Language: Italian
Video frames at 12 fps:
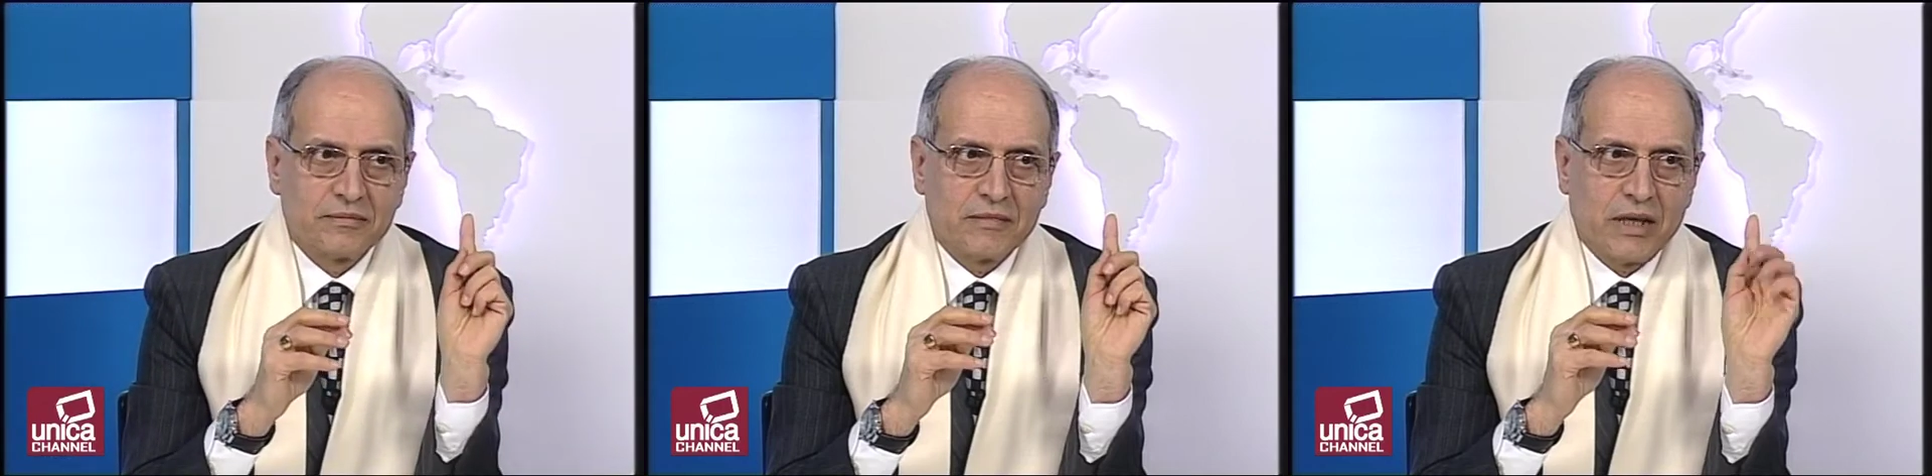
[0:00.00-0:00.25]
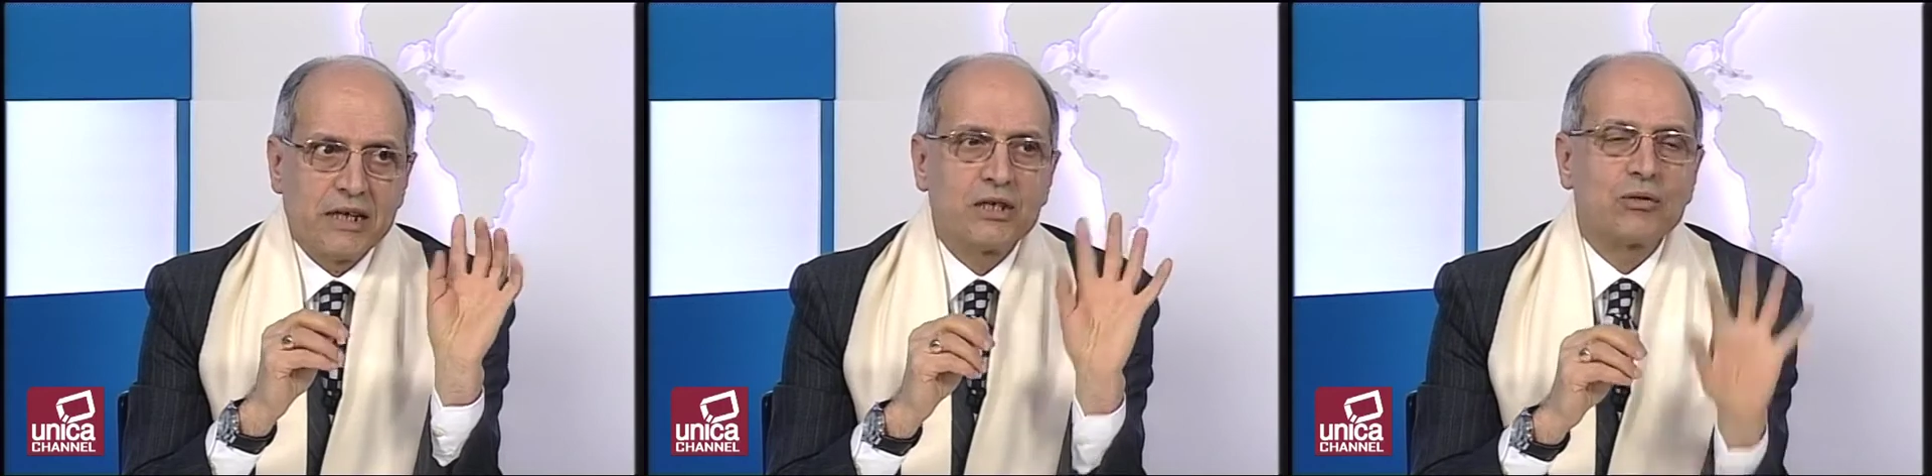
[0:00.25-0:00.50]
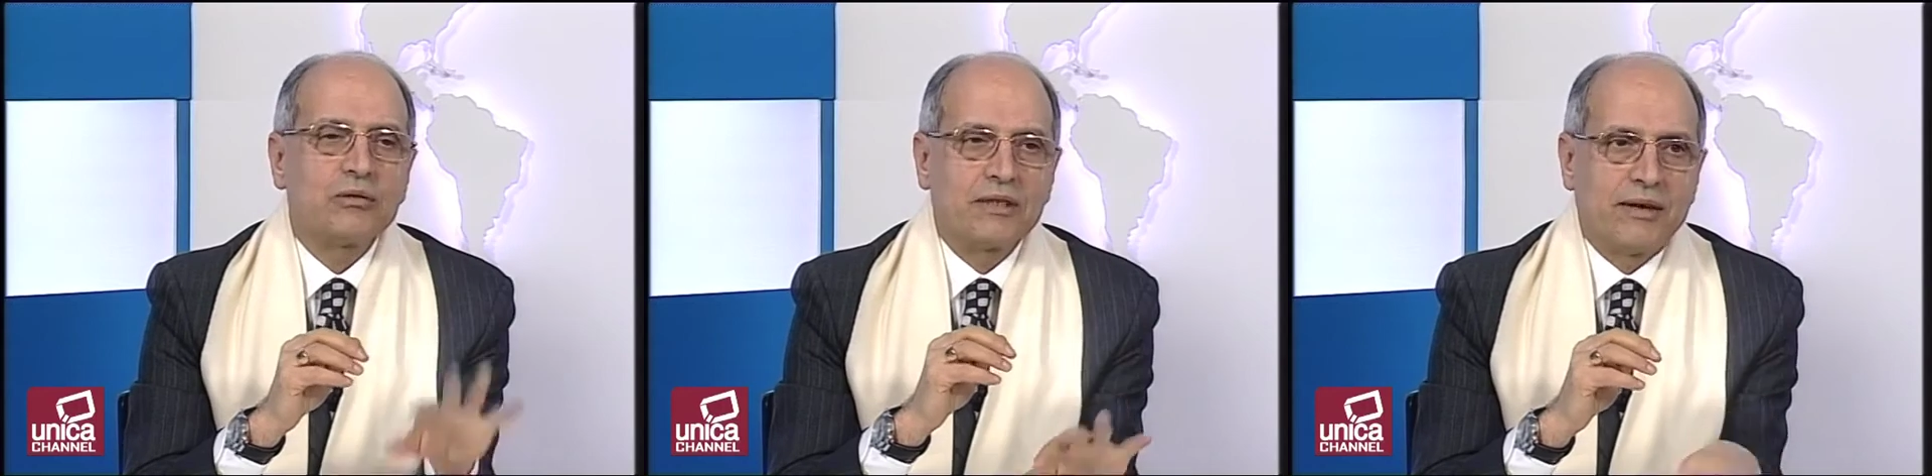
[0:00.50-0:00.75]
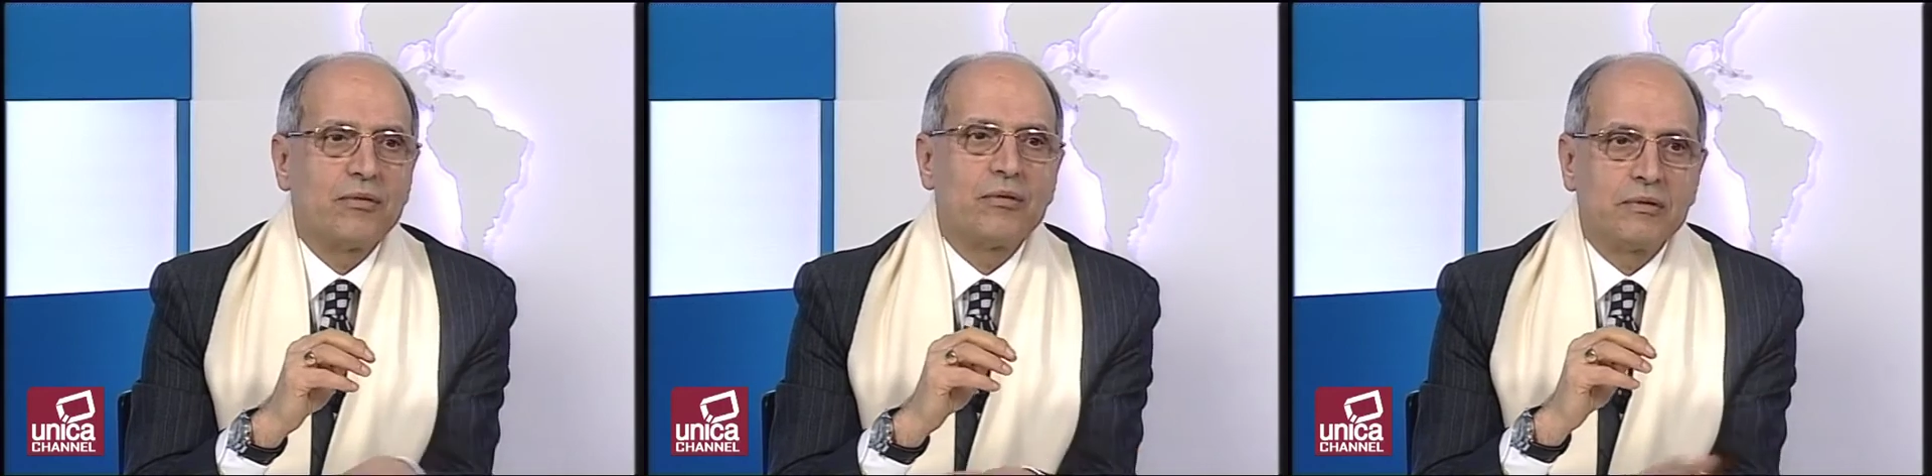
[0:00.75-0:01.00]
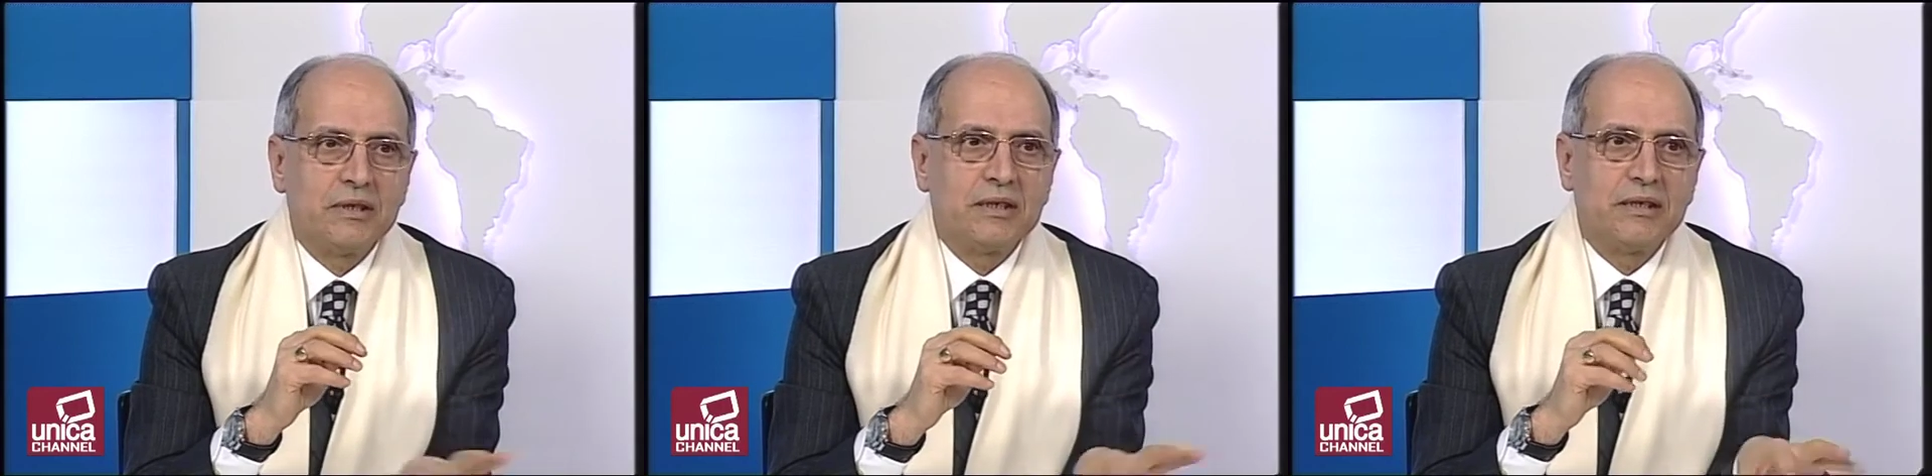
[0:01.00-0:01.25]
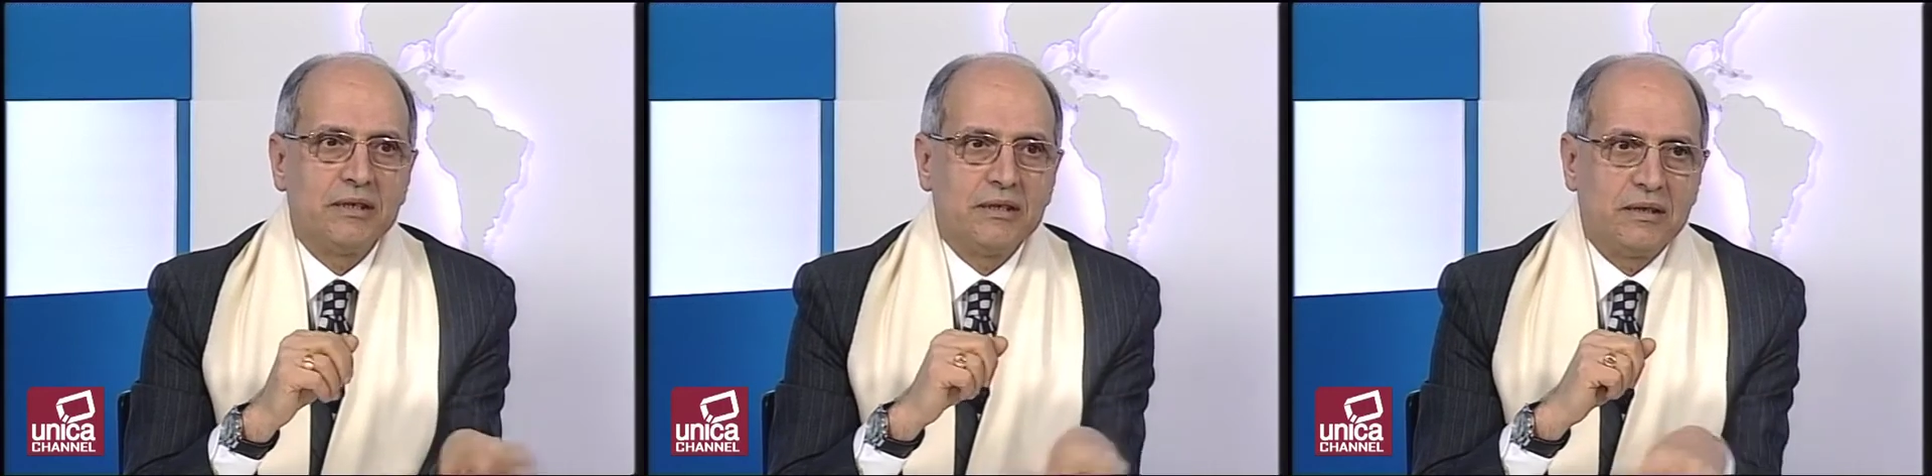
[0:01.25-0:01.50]
Mm. È sul tavolo
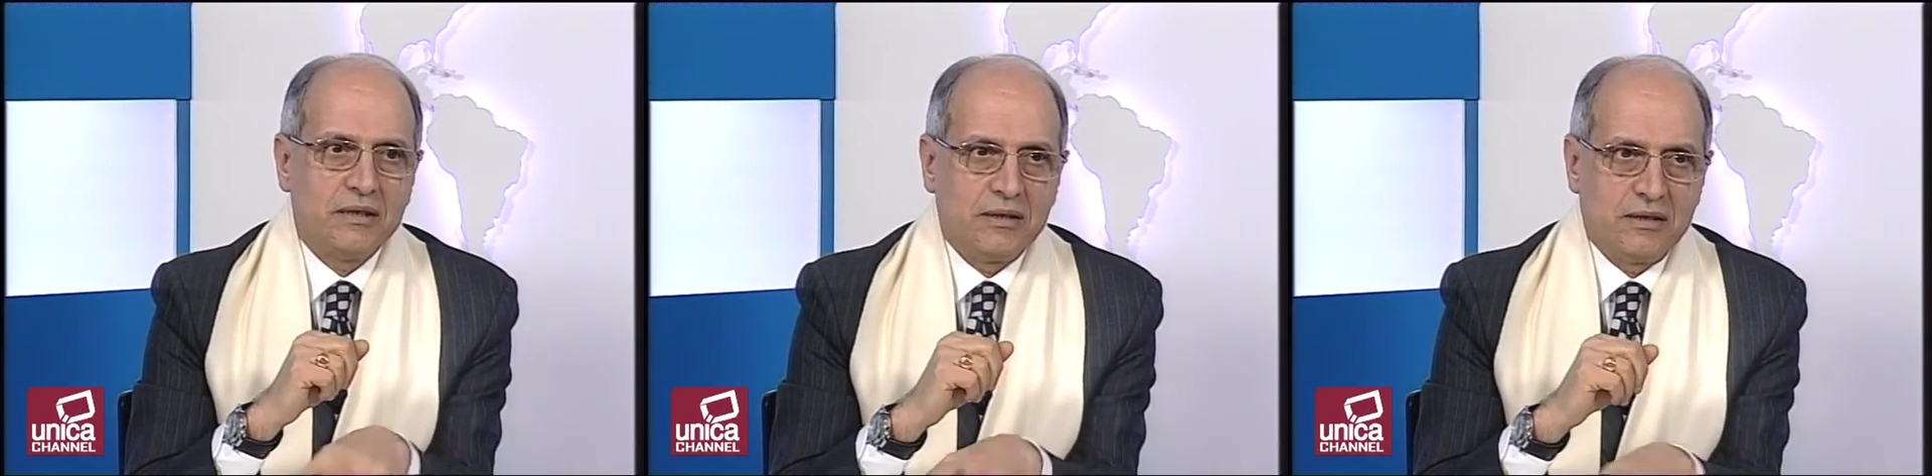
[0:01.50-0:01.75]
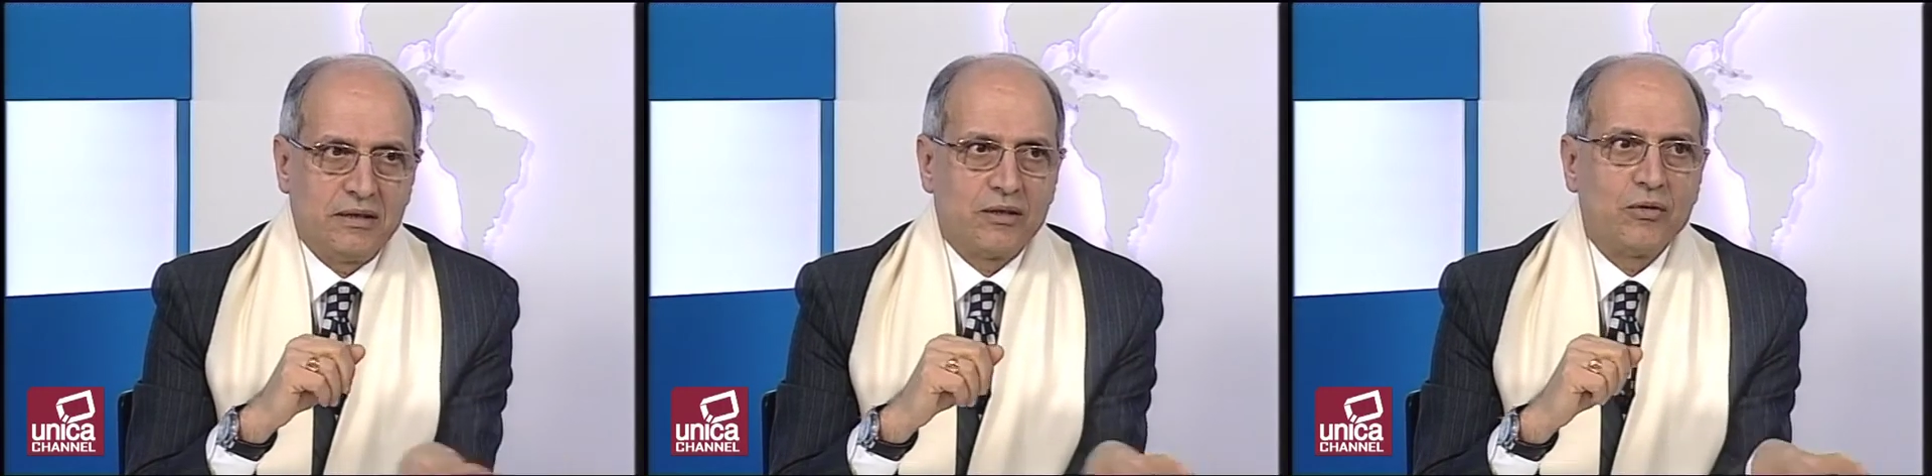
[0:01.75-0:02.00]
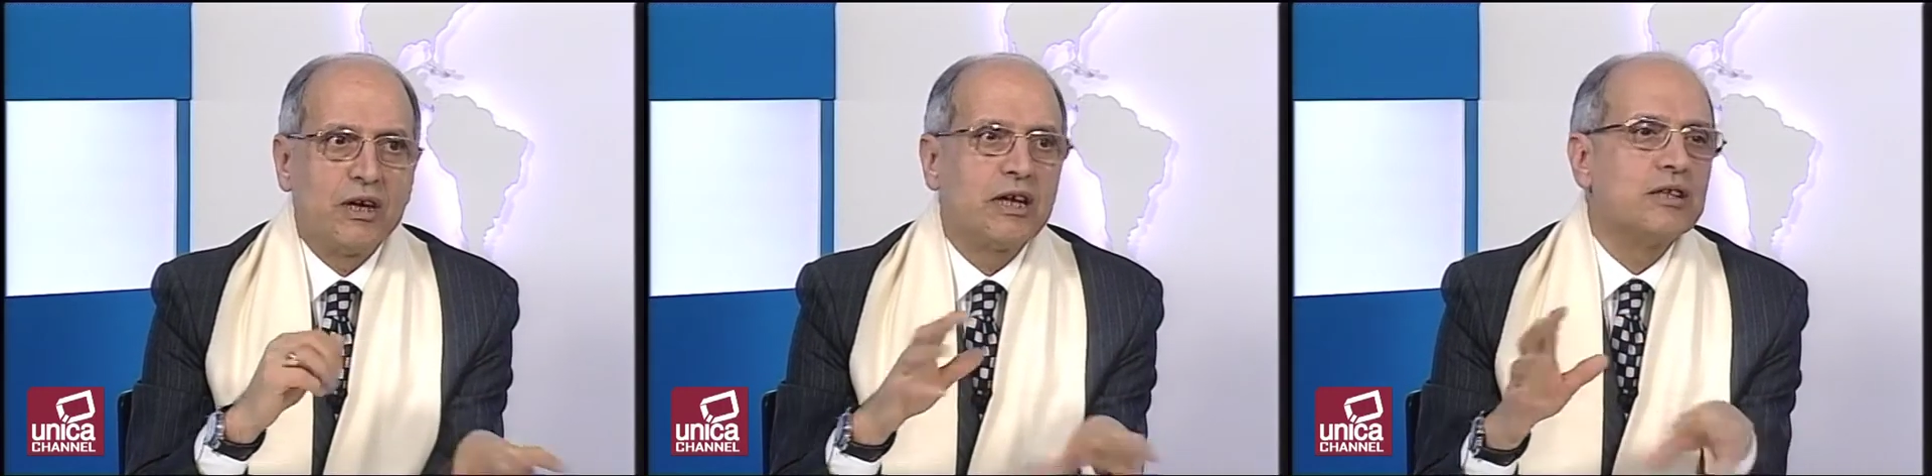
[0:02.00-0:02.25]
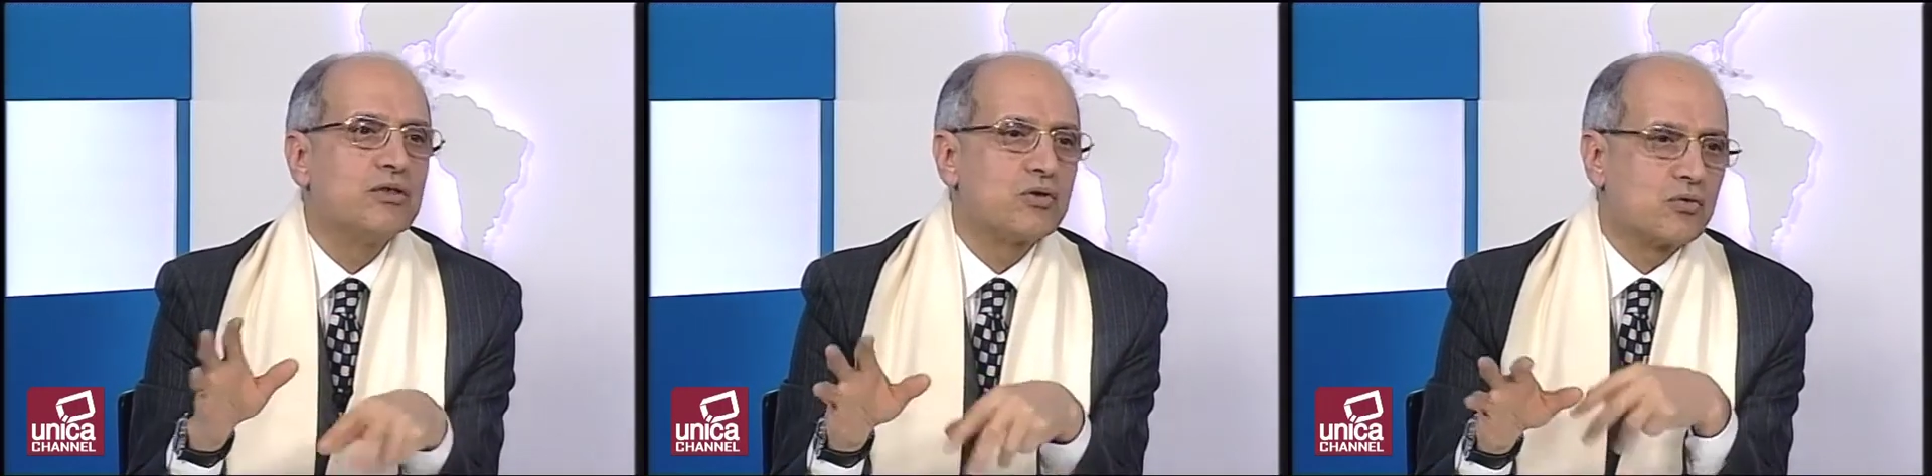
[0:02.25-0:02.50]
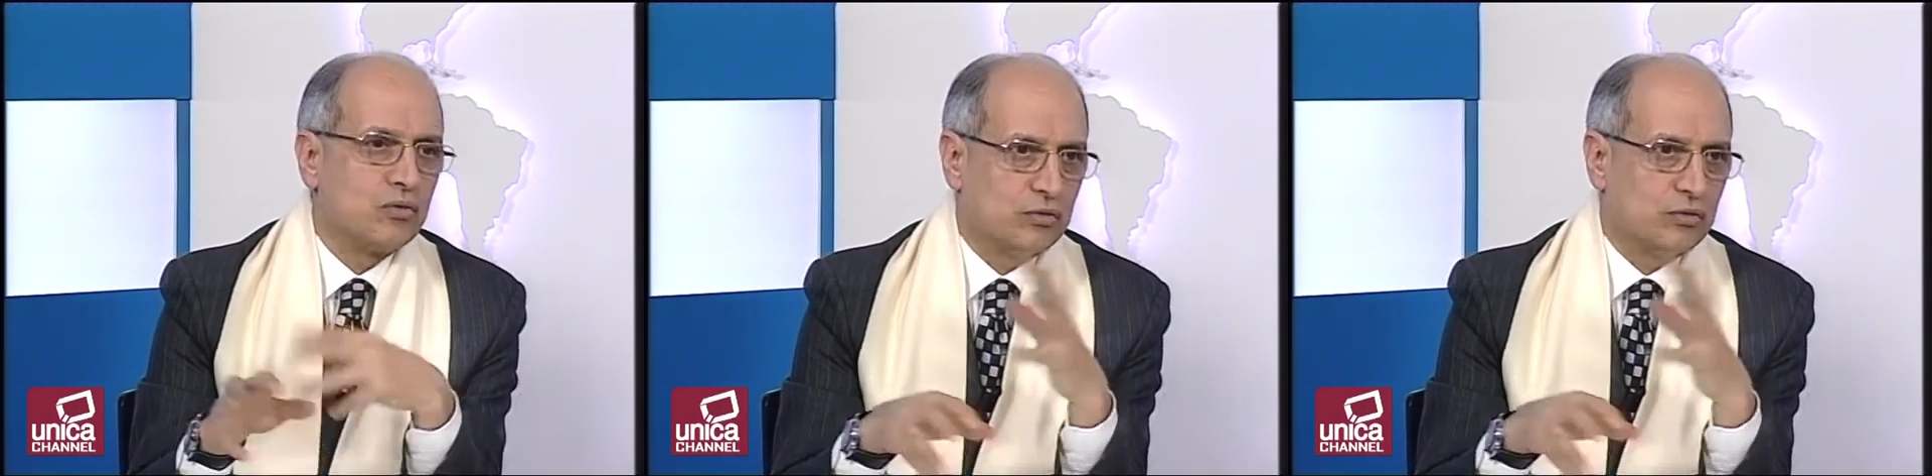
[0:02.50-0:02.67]
dei, di quelli che discutono.